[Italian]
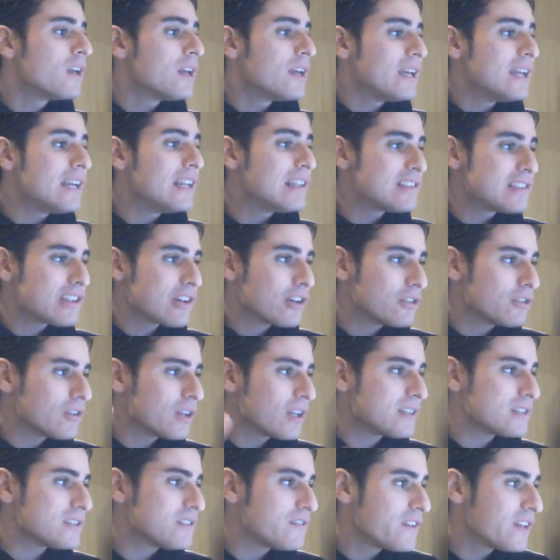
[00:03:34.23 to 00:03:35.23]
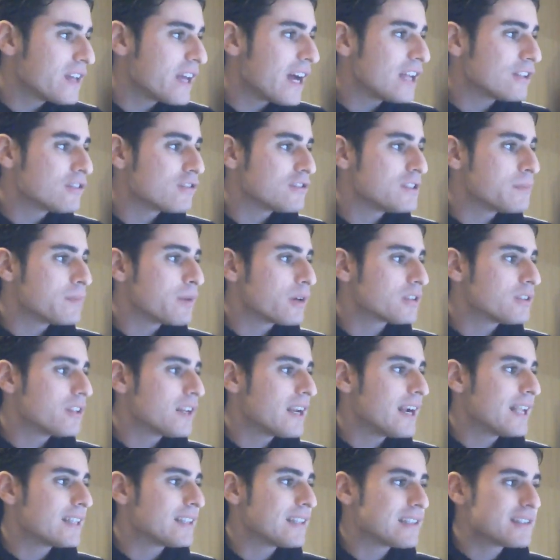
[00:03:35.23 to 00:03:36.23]
Il secondo classificato si
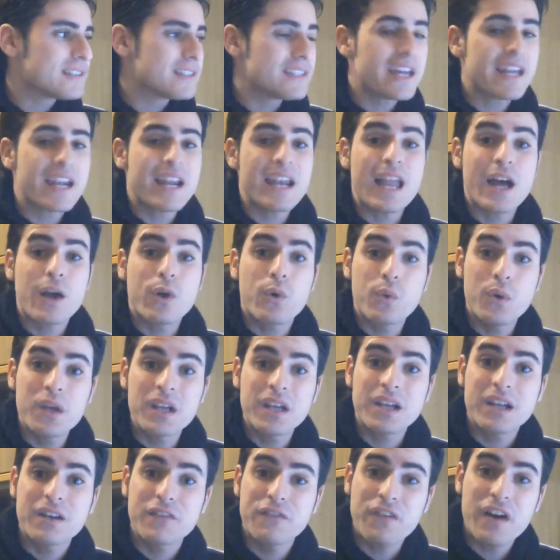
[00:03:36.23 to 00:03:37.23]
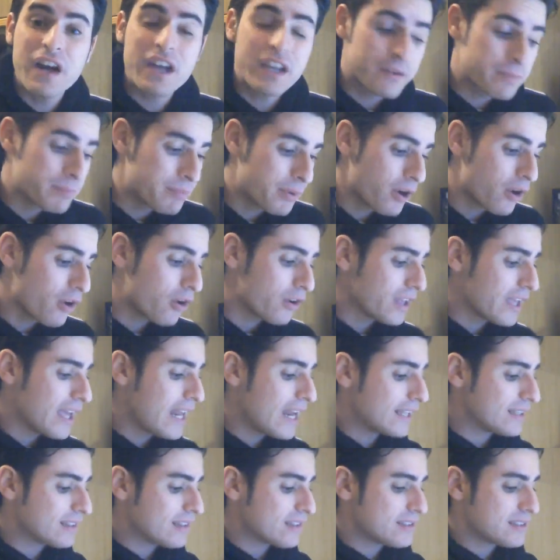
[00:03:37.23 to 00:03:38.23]
porterà la tastiera, la Quick 5 Pro, che è
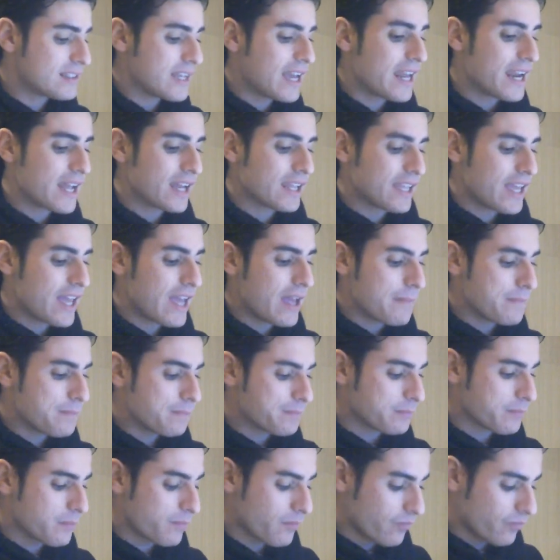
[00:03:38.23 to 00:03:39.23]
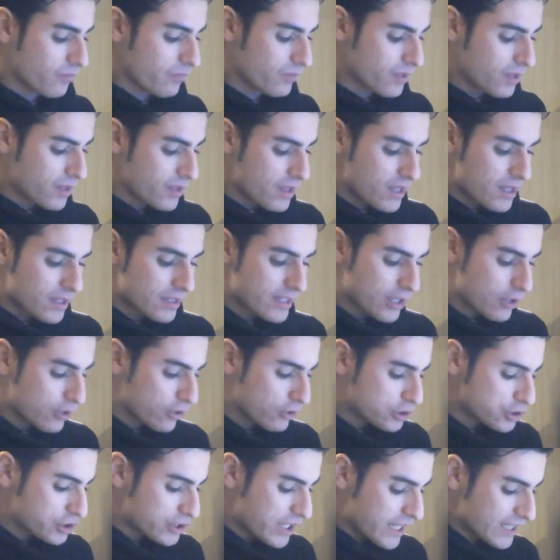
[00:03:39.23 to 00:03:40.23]
la tastiera che... Mh, mm, che
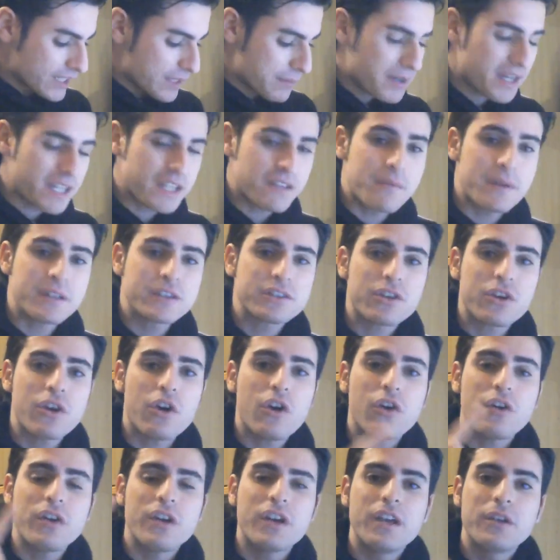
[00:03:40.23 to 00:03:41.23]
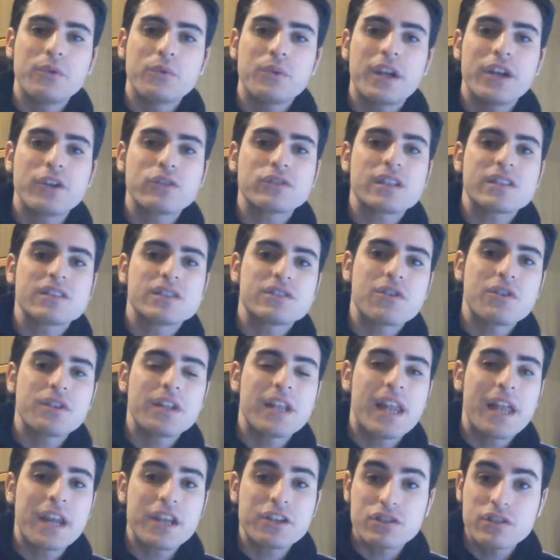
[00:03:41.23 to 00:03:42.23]
conoscete, magari metterò eh, in una
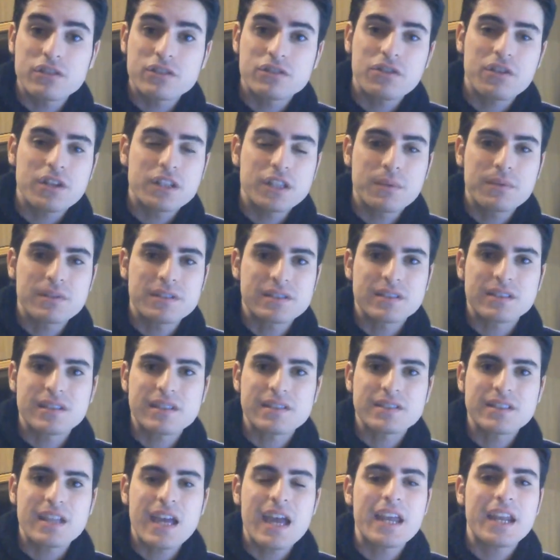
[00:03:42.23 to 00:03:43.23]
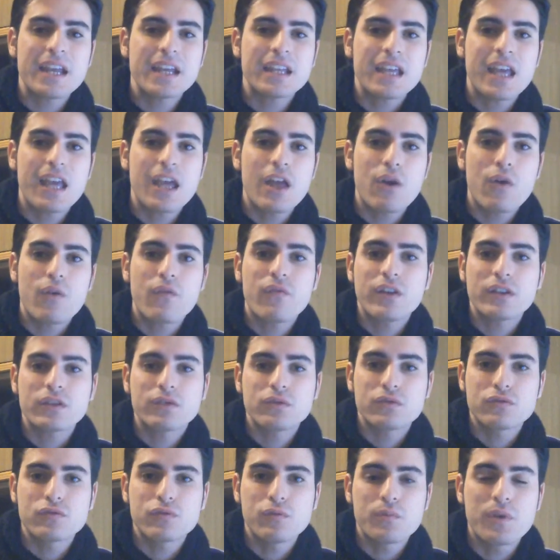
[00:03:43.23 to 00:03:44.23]
notazione la recensione di questa tastiera che ho
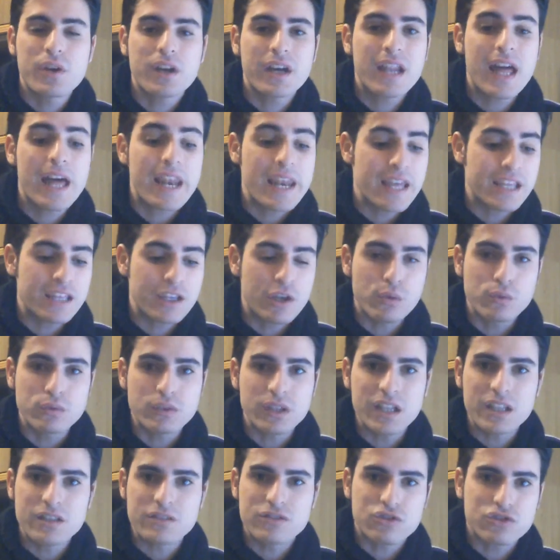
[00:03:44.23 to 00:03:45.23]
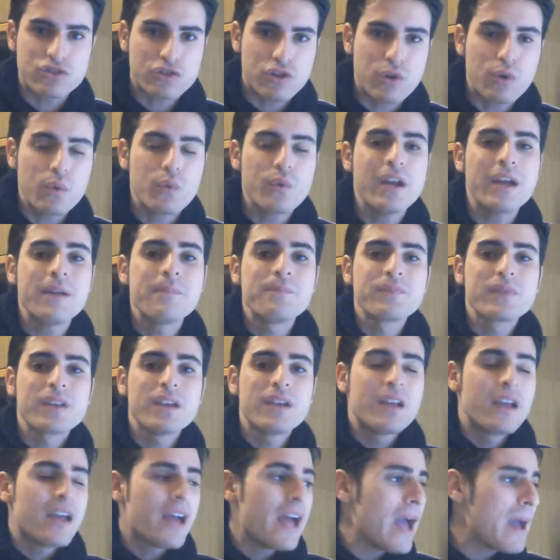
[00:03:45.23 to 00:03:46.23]
fatto sul mio canale e che utilizzo, ce l'ho qui.
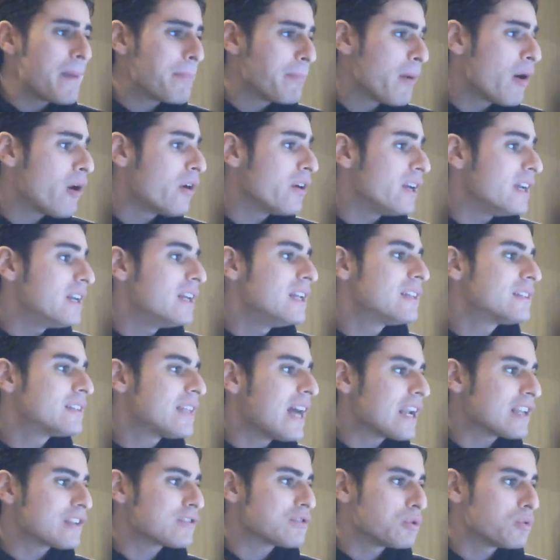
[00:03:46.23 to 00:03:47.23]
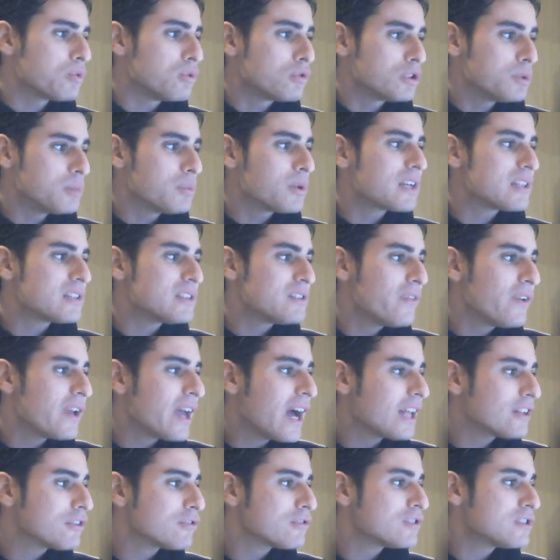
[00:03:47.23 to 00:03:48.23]
E poi il terzo ed ultimo
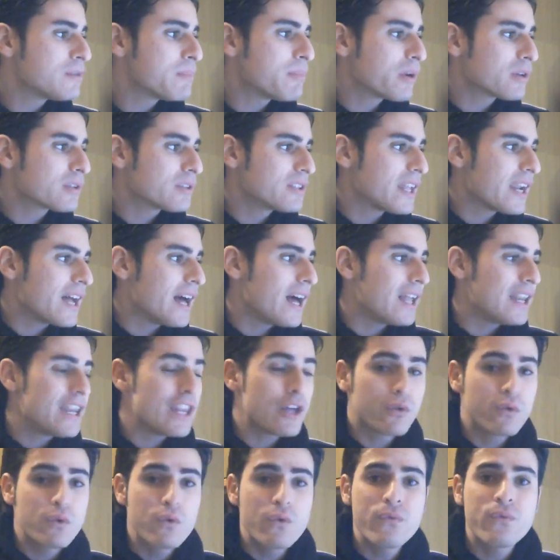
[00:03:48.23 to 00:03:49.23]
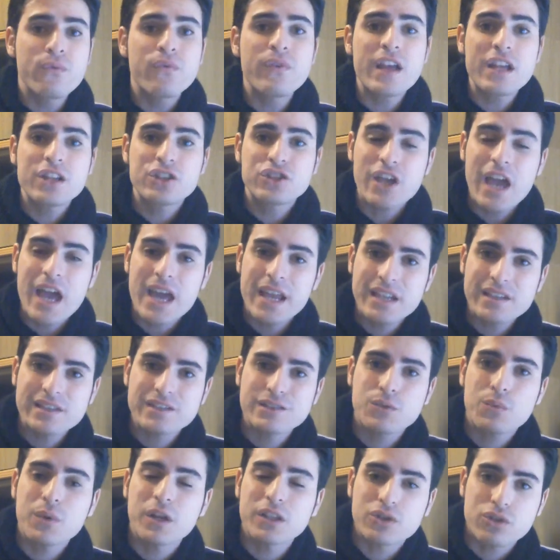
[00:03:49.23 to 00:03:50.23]
classificato si porterà le cuffie
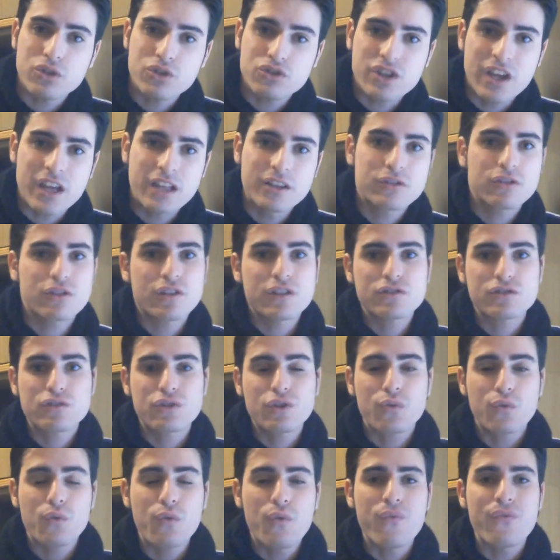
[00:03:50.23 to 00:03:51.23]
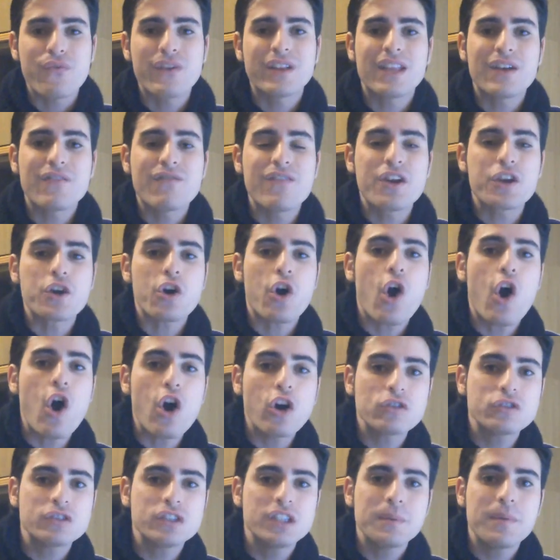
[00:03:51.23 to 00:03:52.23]
Ceres 400, che sono cuffie davvero
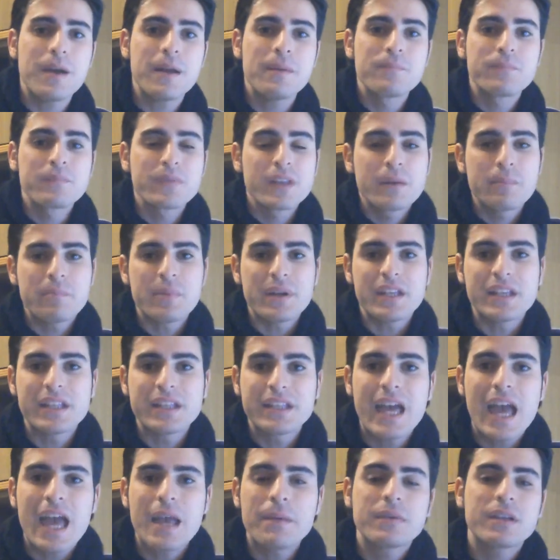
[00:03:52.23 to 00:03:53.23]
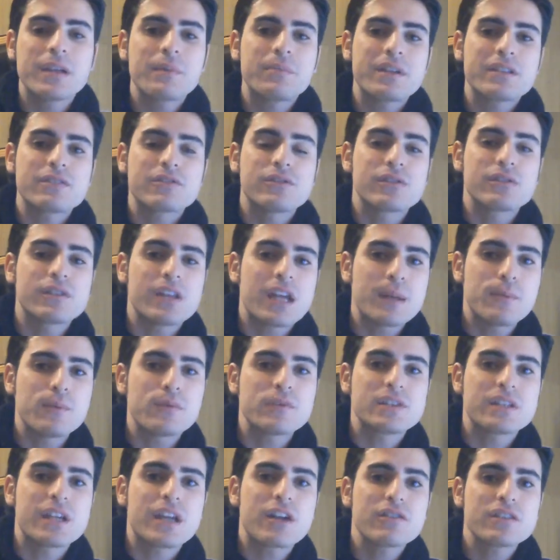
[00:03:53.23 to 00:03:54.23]
ottime per il gaming, per ascoltare
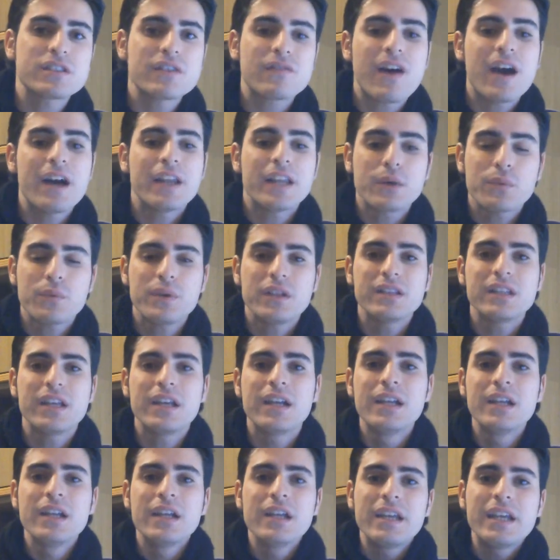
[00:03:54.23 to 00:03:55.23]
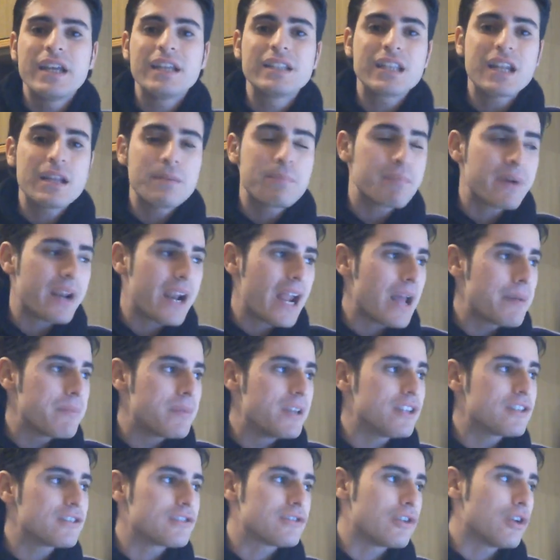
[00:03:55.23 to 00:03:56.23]
musica, e cose varie, quindi i tre
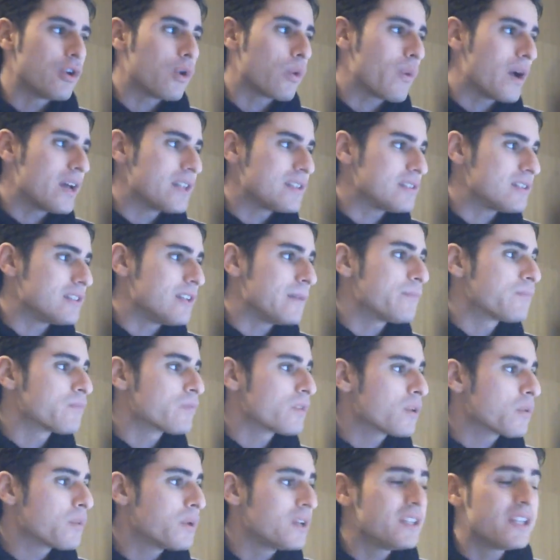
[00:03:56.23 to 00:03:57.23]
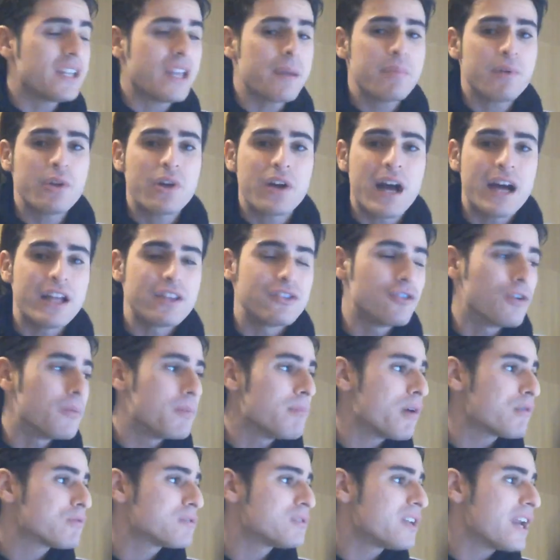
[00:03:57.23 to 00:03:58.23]
premi sono questi. Quindi riepilogando,
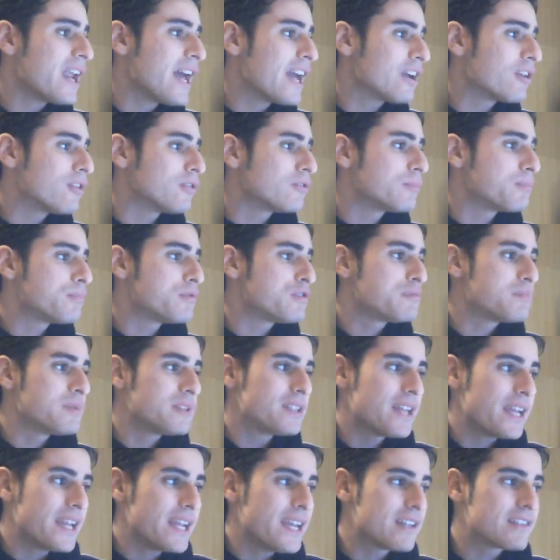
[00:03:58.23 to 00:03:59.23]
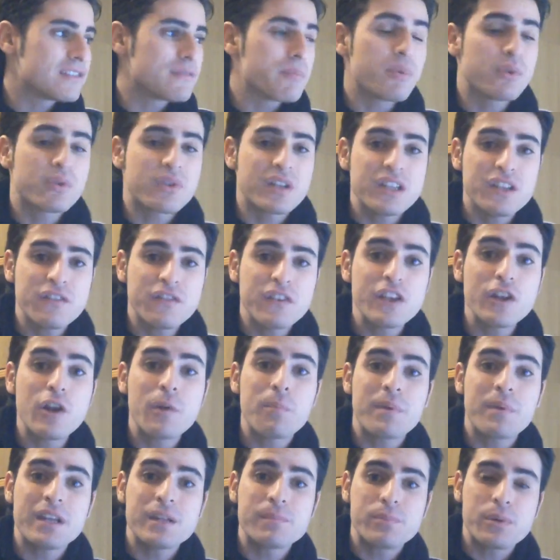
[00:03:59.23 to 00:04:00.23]
Mouse Recon più Speed RX più Tenifilo
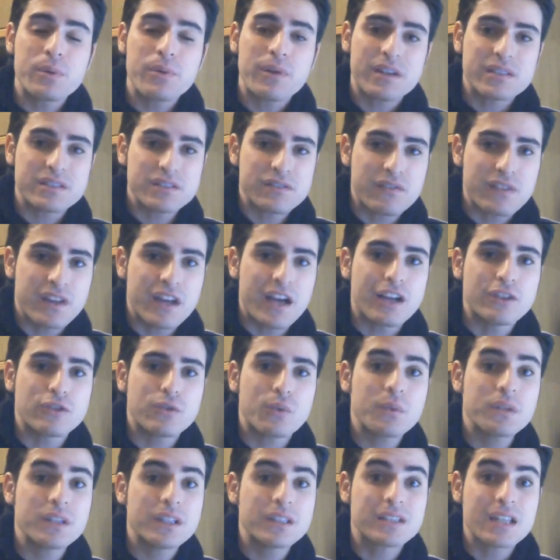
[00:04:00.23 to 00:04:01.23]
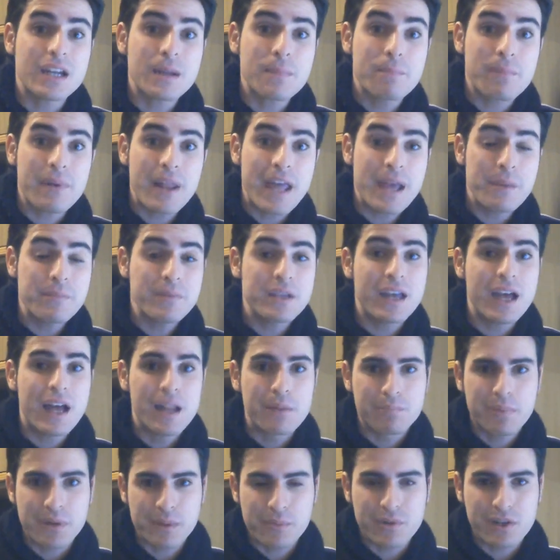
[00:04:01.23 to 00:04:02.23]
il primo classificato, quindi tre premi
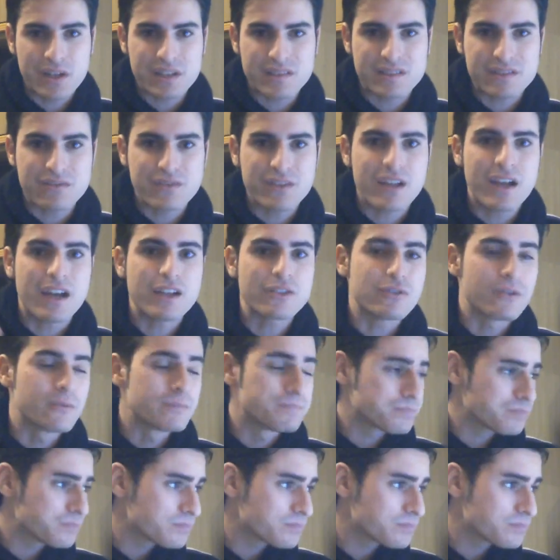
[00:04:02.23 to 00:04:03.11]
al primo classificato.